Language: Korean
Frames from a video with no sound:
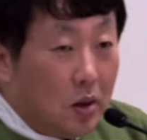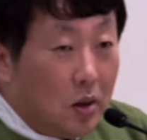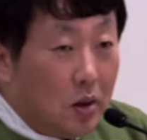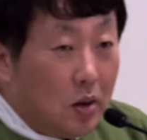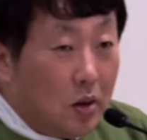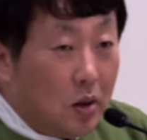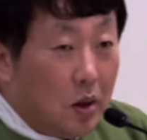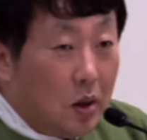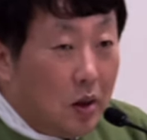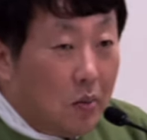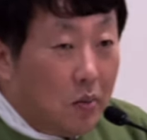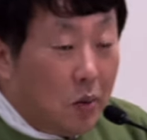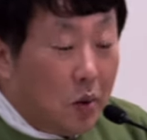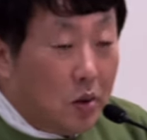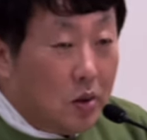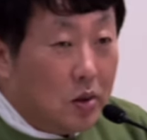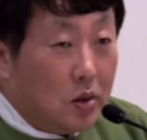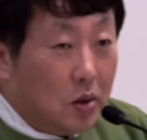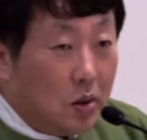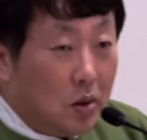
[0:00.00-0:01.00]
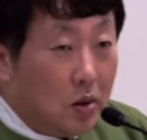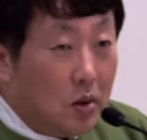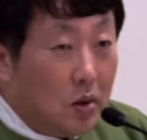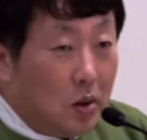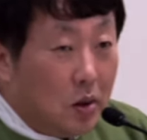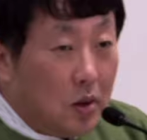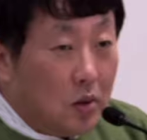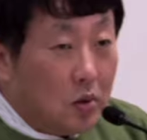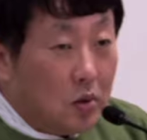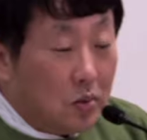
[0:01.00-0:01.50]
예, 먼저
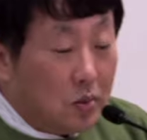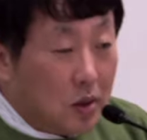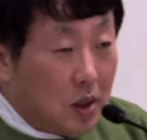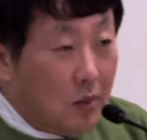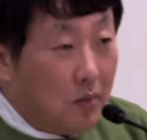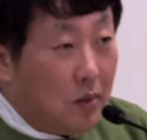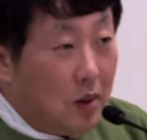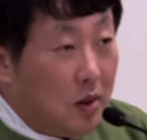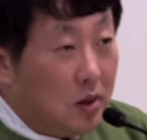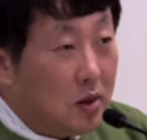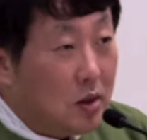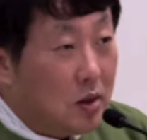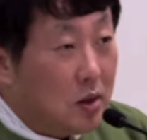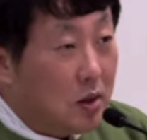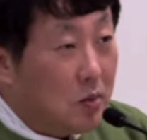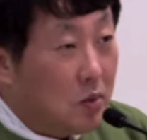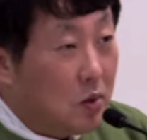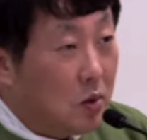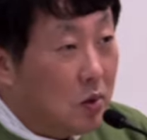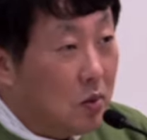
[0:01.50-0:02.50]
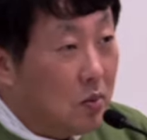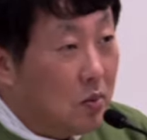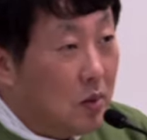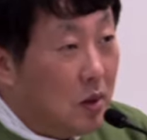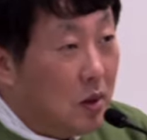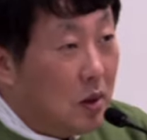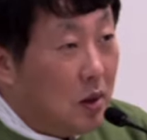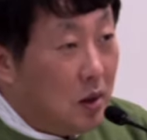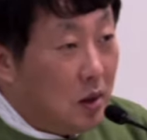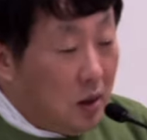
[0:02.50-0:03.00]
좀 참된 신심을 좀
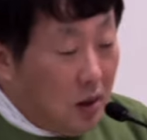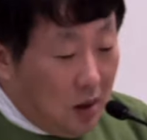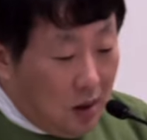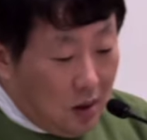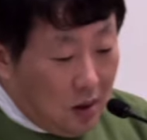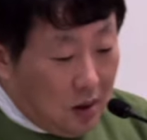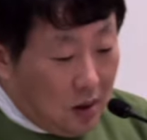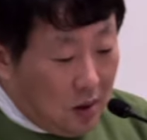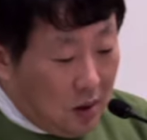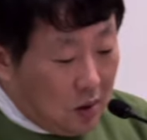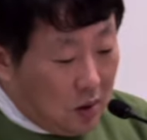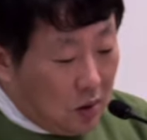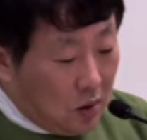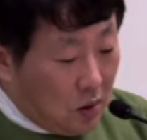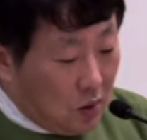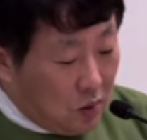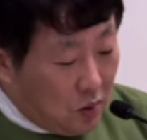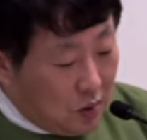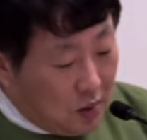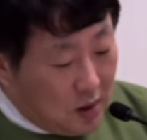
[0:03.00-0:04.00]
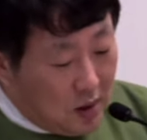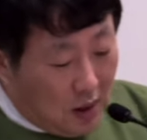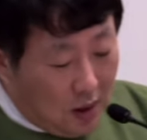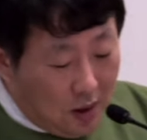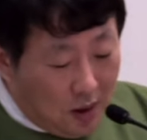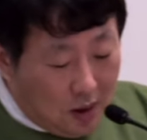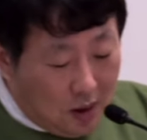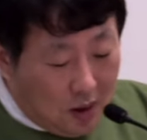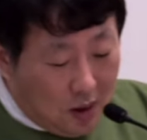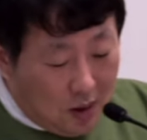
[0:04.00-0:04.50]
읽는 게 더 좋지
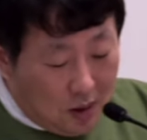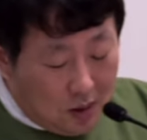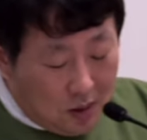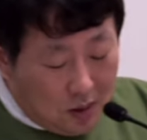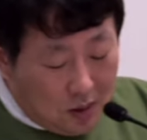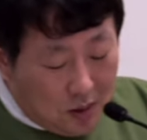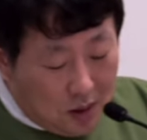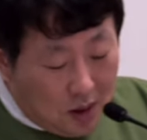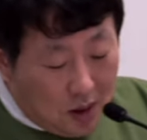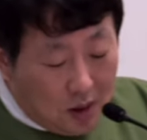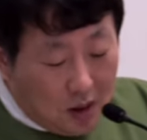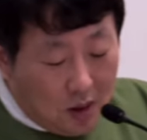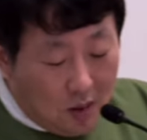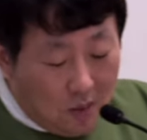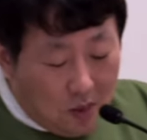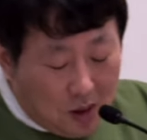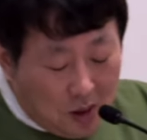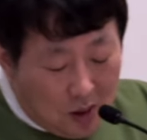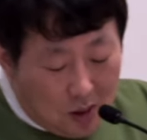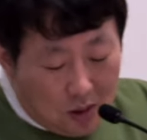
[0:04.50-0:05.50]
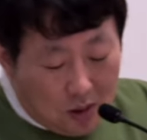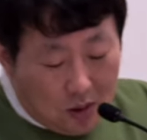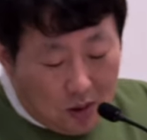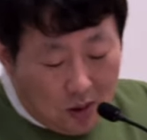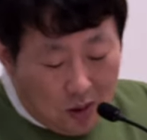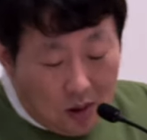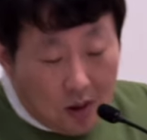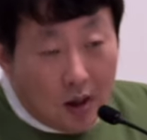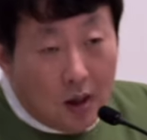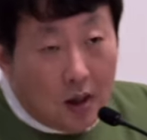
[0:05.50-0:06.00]
않을까 그런 생각이 듭니다. 그거는
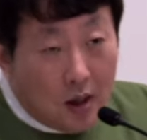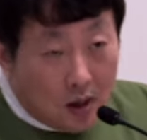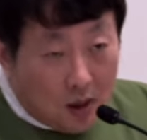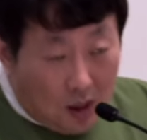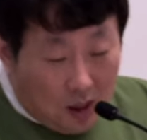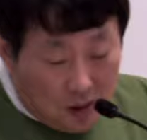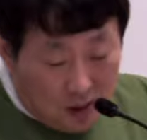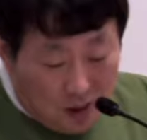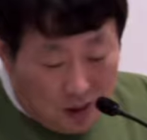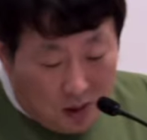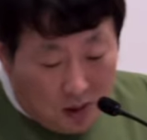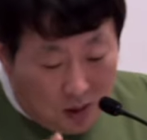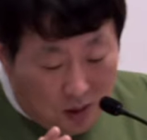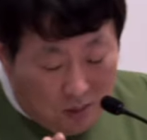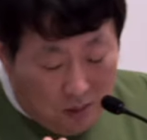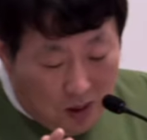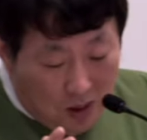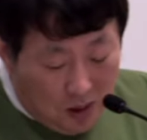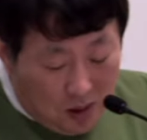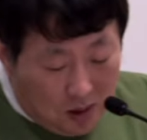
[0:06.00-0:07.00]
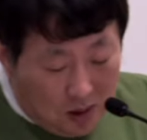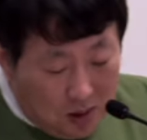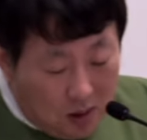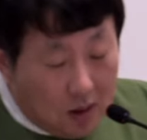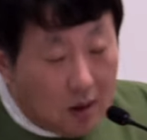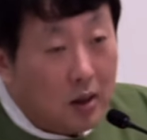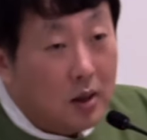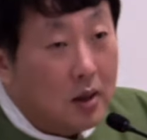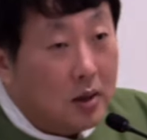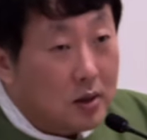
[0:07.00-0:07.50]
단장님의 그
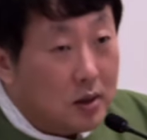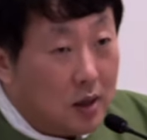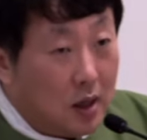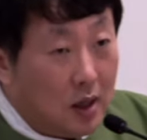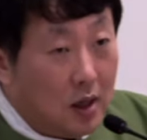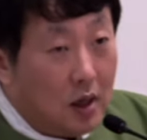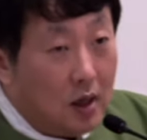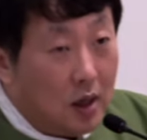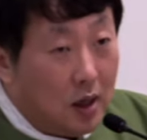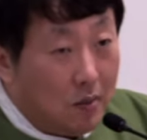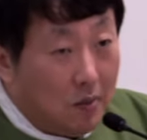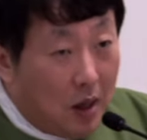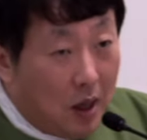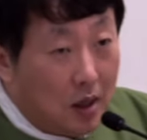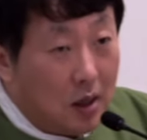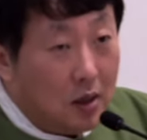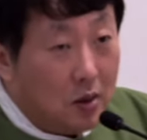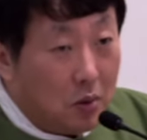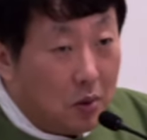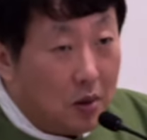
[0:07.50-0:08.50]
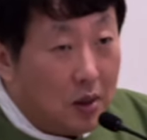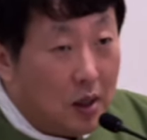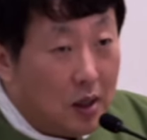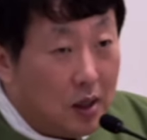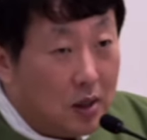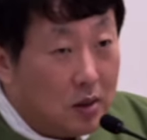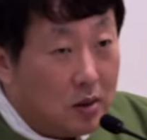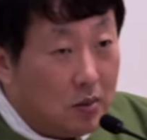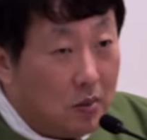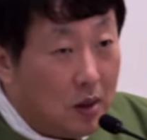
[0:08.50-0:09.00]
재량에 맡기도록
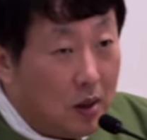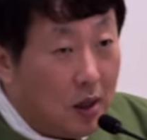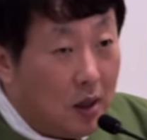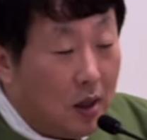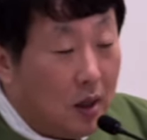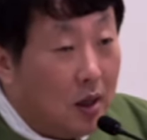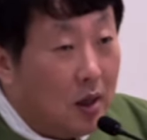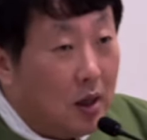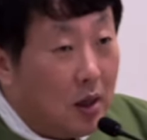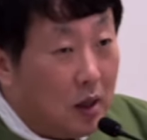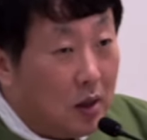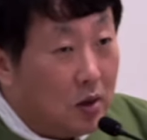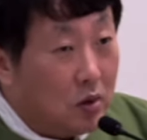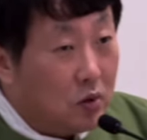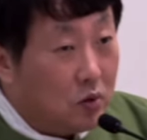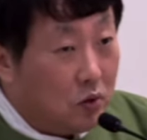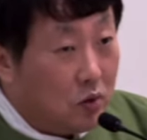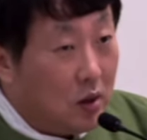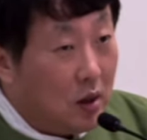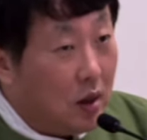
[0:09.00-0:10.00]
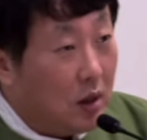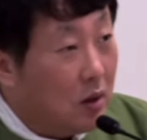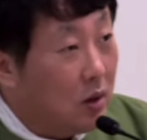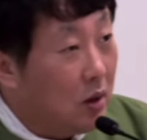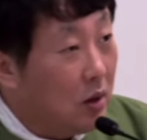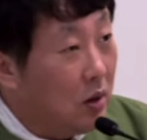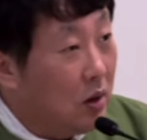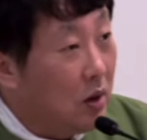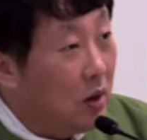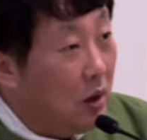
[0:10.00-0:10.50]
하겠습니다. 하여튼 중요한
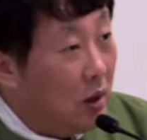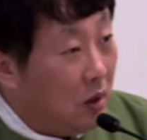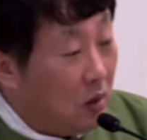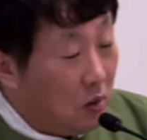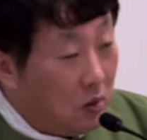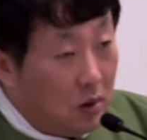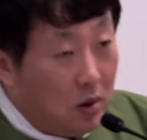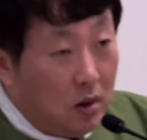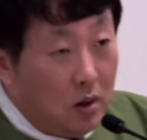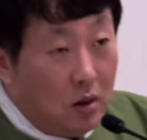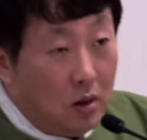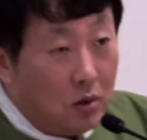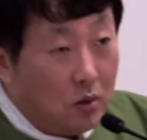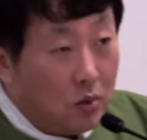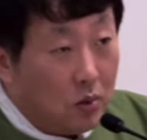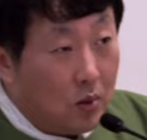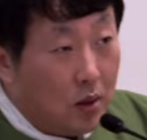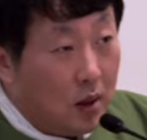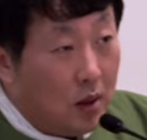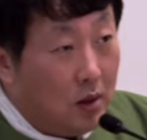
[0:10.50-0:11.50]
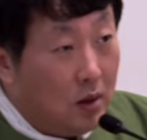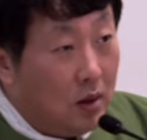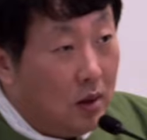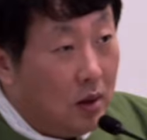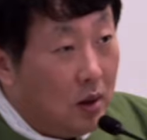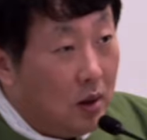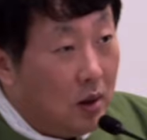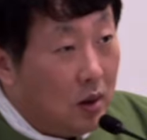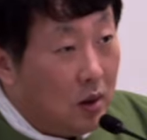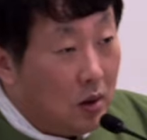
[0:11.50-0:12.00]
건올 1년 동안
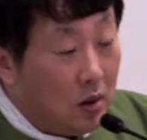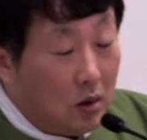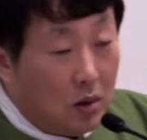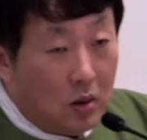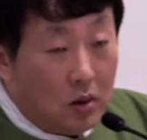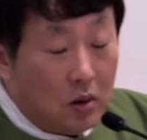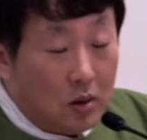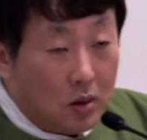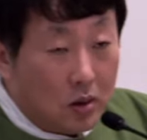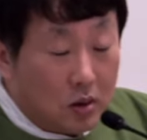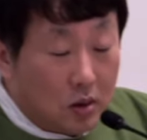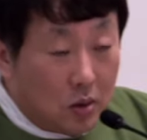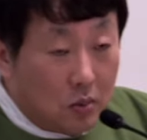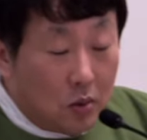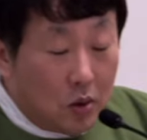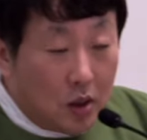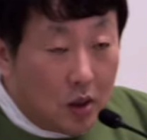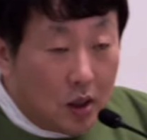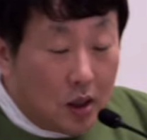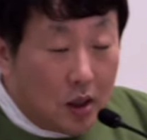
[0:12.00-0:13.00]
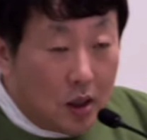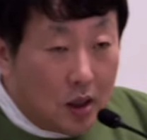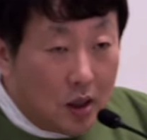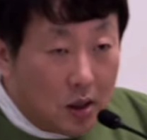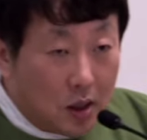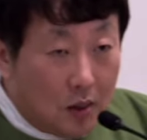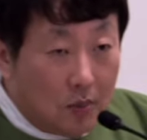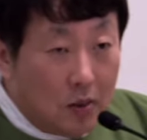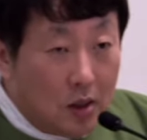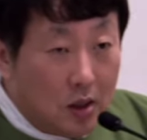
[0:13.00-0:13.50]
어, 성모님께 대한
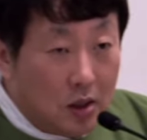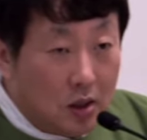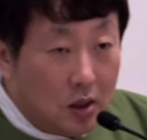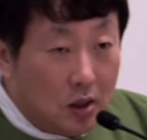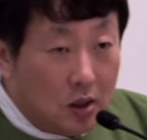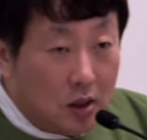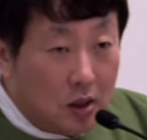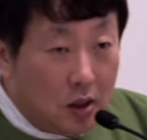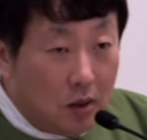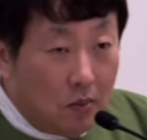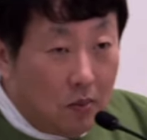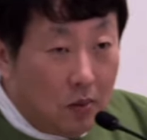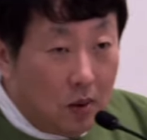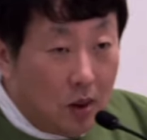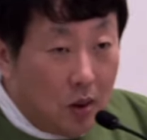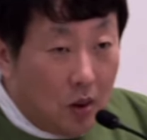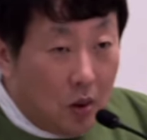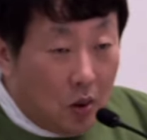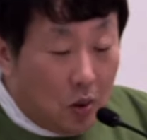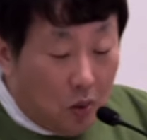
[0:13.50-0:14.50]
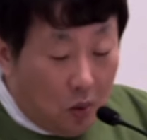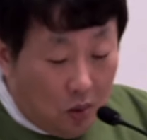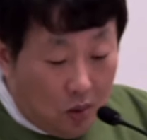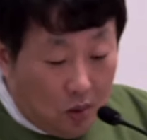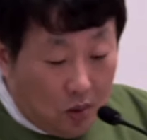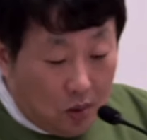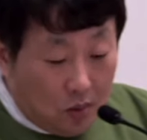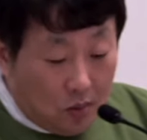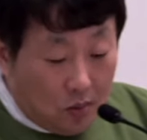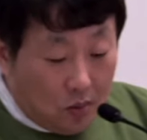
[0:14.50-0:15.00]
참된 신심 그거를
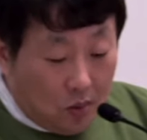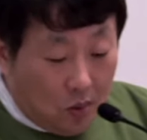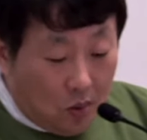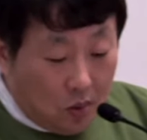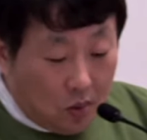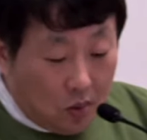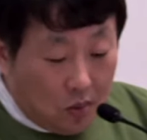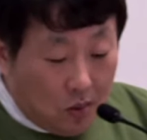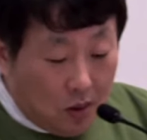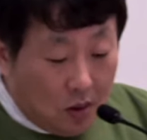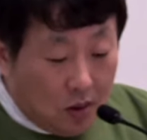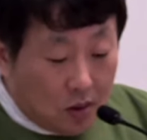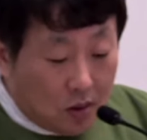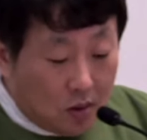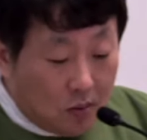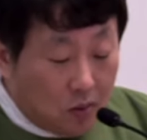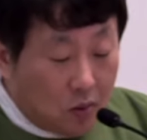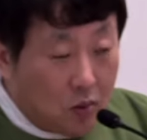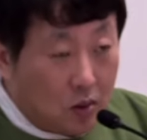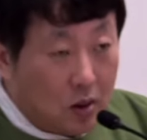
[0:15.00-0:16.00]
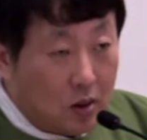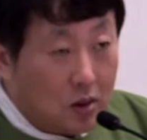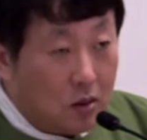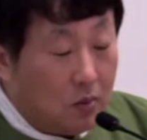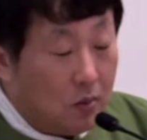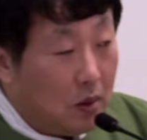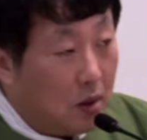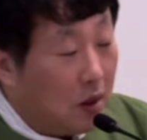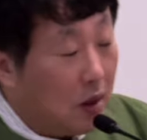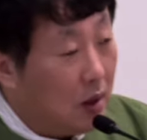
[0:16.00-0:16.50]
좀 꼭좀 좀 읽었으면
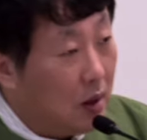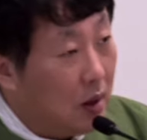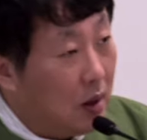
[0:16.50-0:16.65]
좋겠습니다.